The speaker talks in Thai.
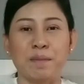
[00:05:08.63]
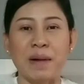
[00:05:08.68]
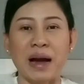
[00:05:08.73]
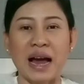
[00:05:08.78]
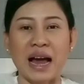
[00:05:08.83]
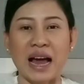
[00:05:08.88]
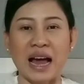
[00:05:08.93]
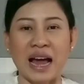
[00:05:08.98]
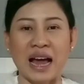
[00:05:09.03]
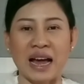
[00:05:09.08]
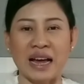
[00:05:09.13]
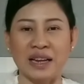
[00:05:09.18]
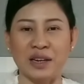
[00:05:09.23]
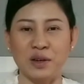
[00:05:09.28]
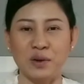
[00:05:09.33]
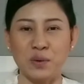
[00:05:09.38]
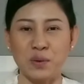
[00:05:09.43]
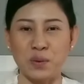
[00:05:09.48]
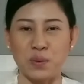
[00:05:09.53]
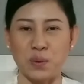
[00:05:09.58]
มา
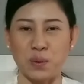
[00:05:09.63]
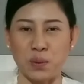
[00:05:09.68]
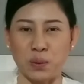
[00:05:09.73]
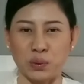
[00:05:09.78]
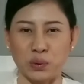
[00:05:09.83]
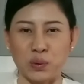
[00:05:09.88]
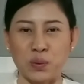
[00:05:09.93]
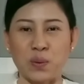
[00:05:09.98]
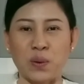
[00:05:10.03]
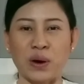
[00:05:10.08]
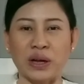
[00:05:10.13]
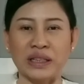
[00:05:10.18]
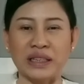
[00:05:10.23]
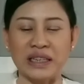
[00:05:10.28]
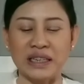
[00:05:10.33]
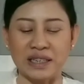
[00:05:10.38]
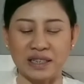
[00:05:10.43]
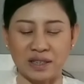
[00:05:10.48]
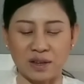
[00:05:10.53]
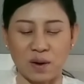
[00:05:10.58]
ดูตัว
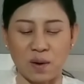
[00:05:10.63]
ที่